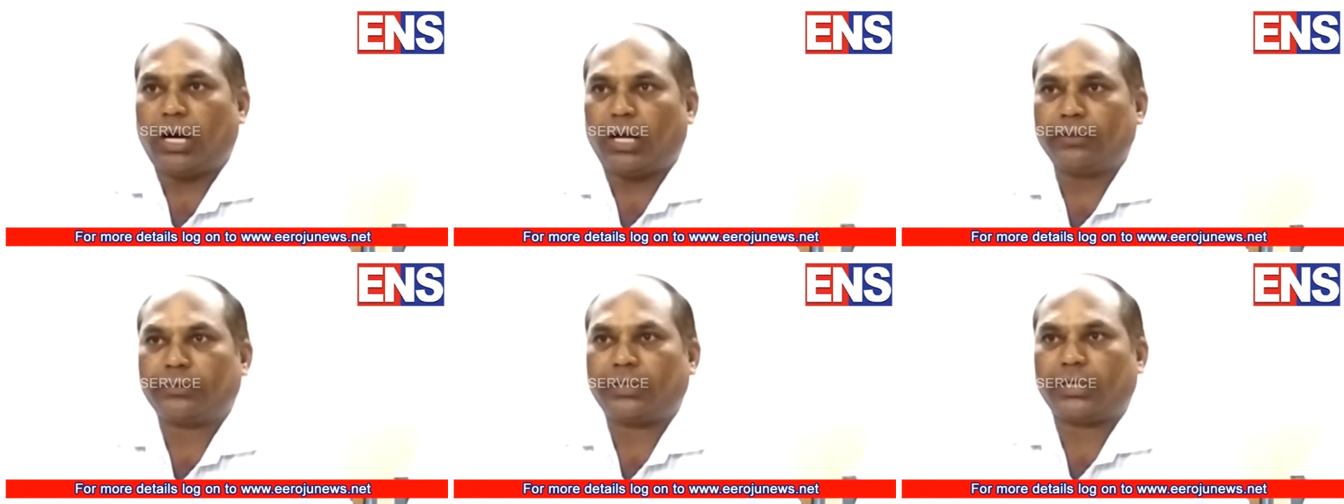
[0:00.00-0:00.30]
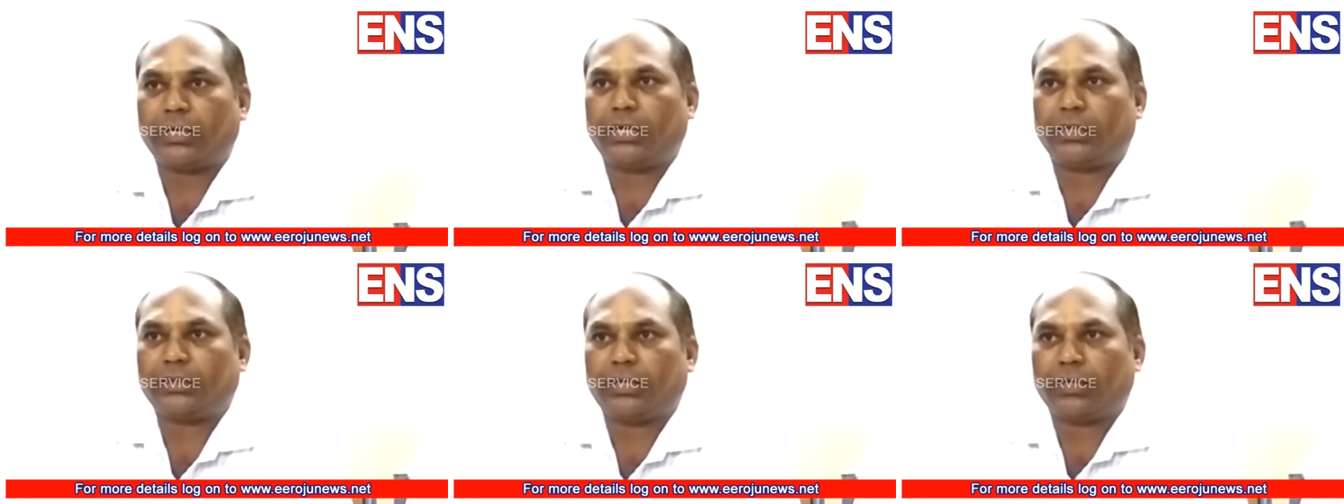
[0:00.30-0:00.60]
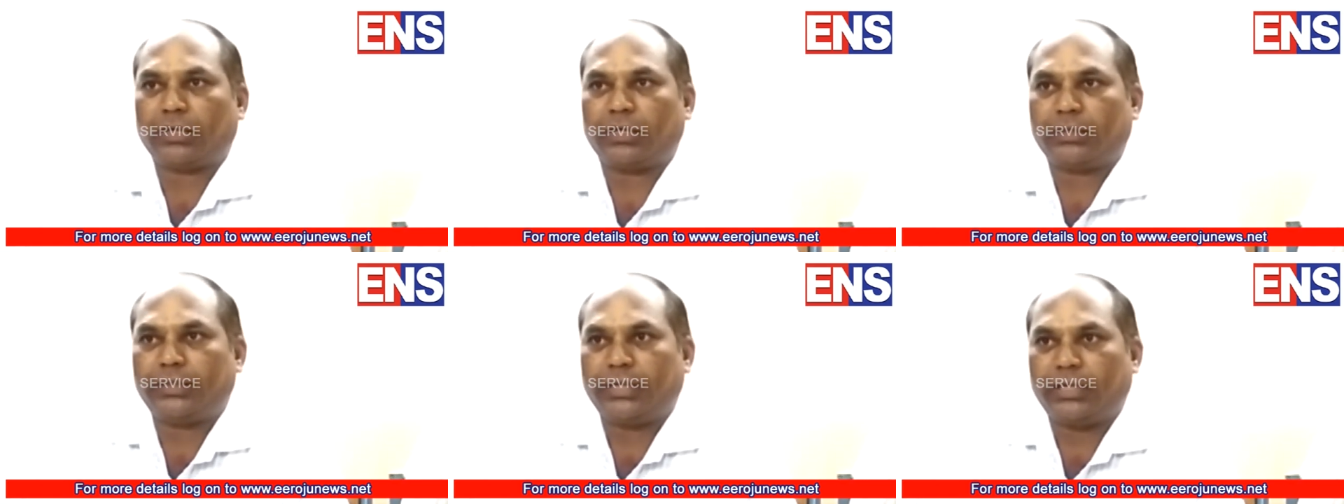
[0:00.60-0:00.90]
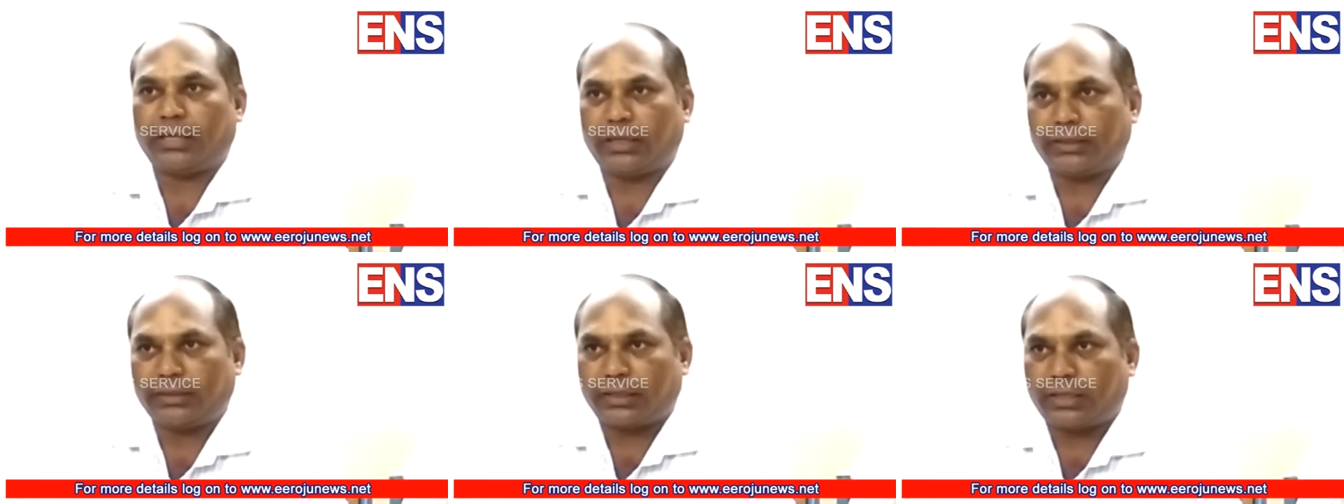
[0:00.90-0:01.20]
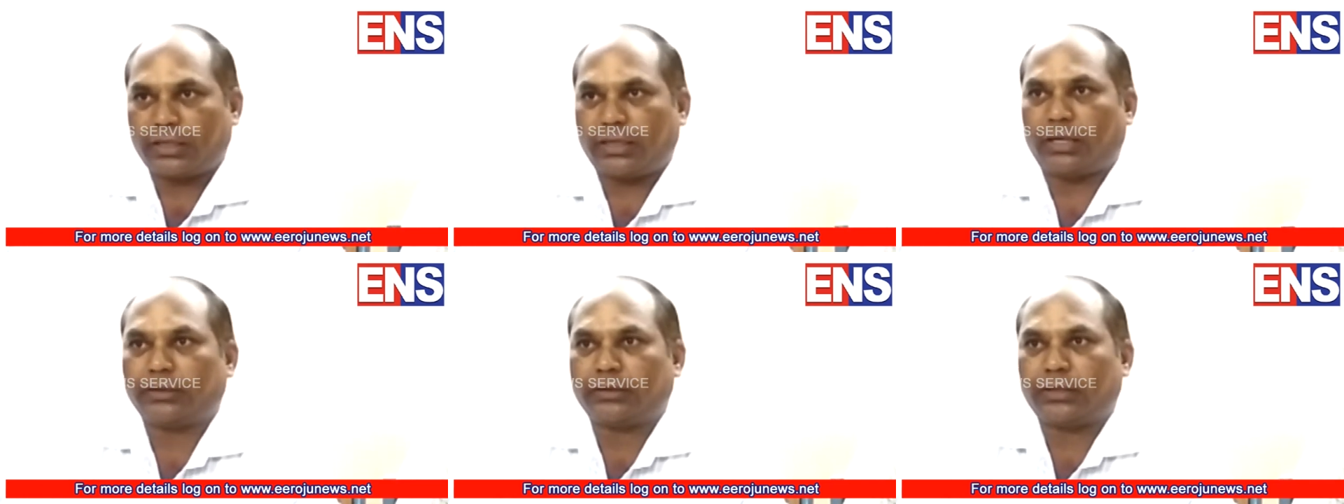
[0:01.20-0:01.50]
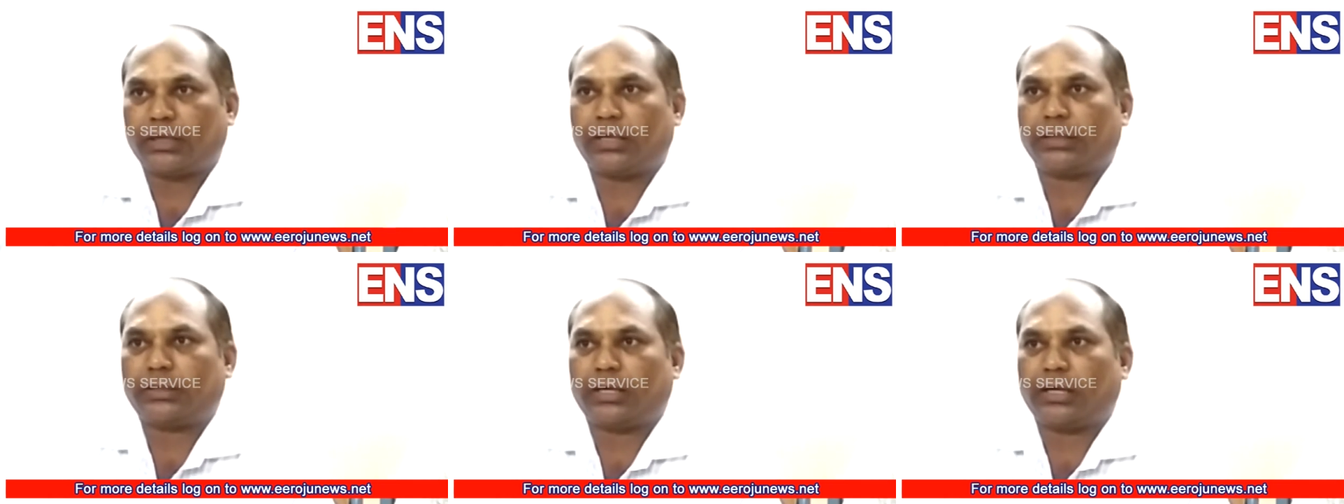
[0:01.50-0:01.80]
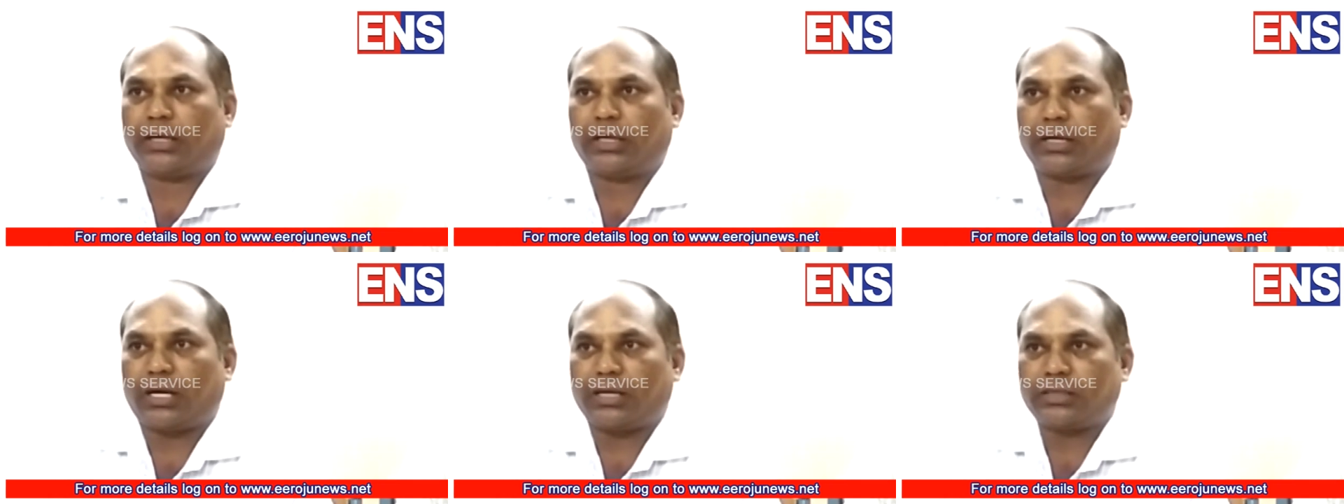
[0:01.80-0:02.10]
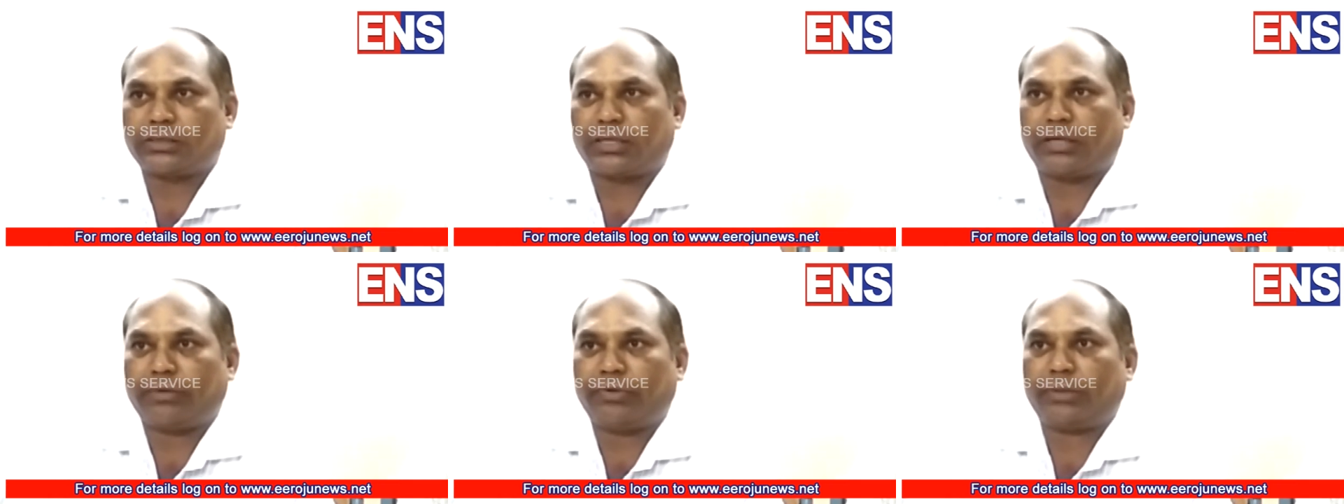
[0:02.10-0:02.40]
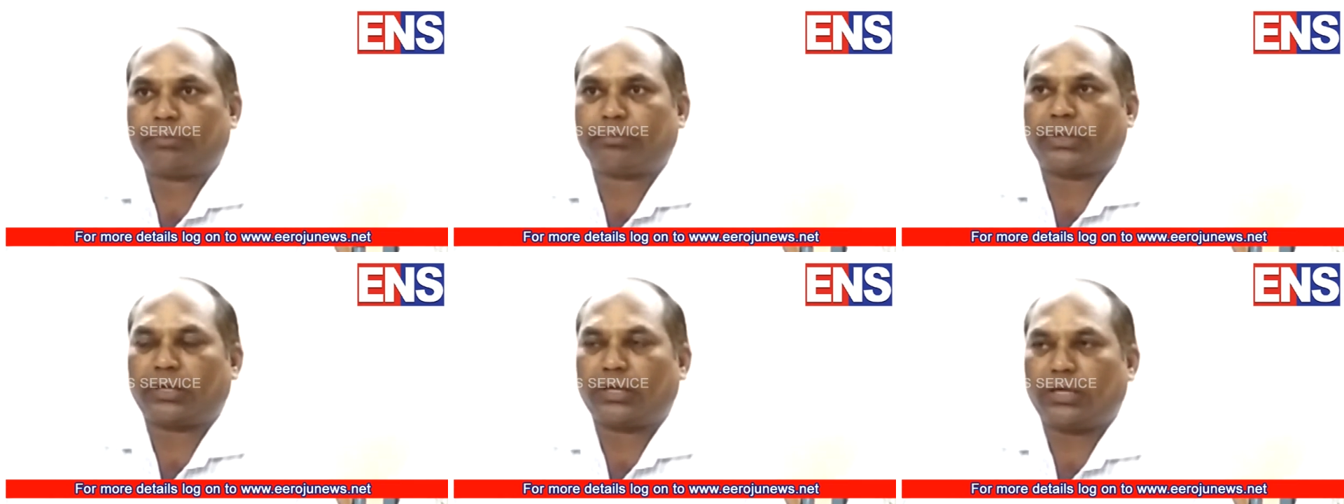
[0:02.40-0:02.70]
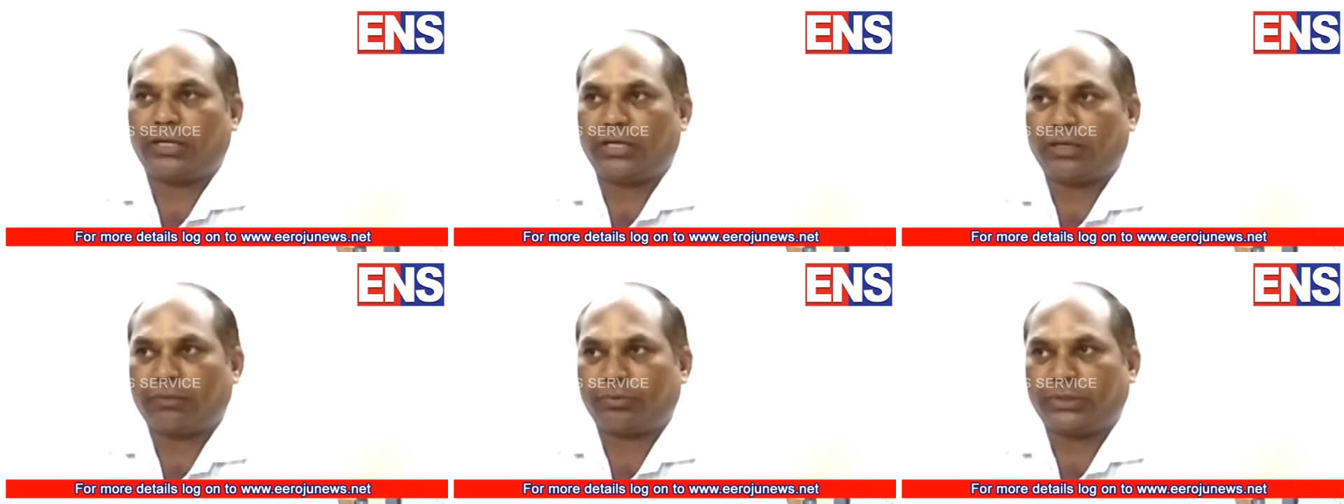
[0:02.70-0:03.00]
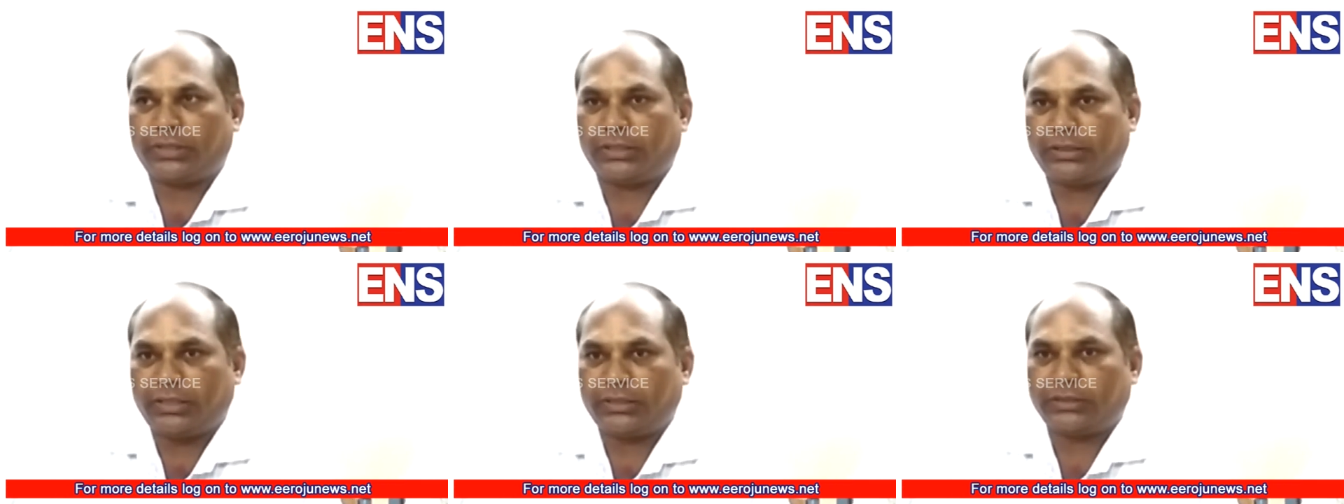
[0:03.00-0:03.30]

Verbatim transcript: అంతర్గతంగా దే అంటే అంతర్గతంగా రాష్ట్ర వ్యాప్తంగా లేకపోతే